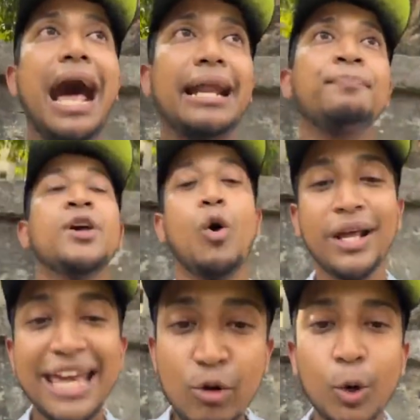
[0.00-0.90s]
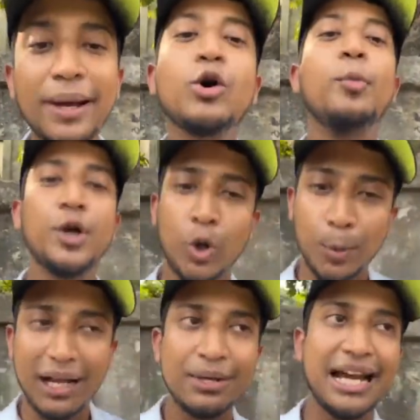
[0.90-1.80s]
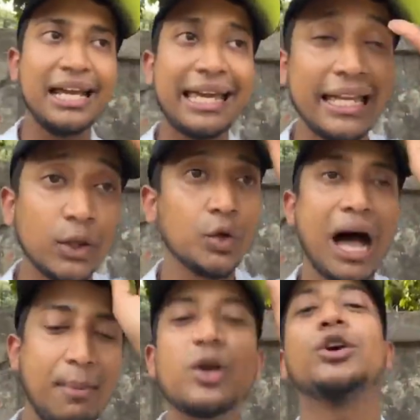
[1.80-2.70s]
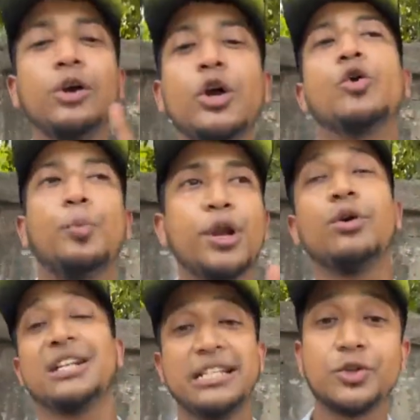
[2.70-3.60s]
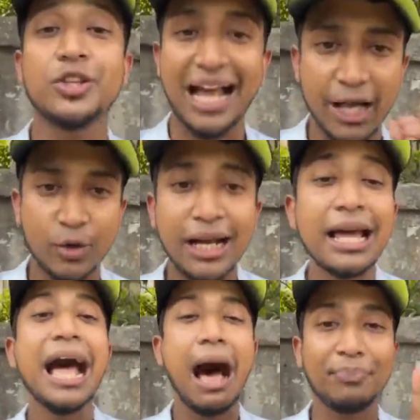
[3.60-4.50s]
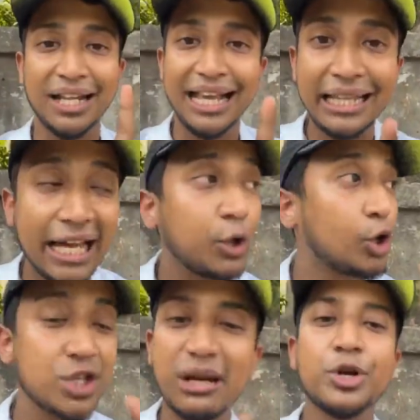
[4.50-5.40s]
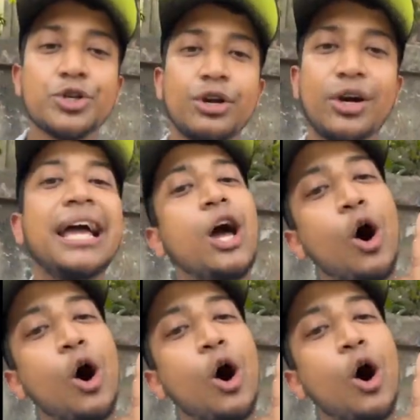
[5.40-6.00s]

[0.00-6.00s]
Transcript: আর অনেকেই করবেন গোপনেও করবেন আমি জানি কিন্তু আমার কথা হলো গোপনে করার চেয়ে যদি দেখাই করেন আপনার দেখা দেখে আরো দশটা মানুষ যদি করে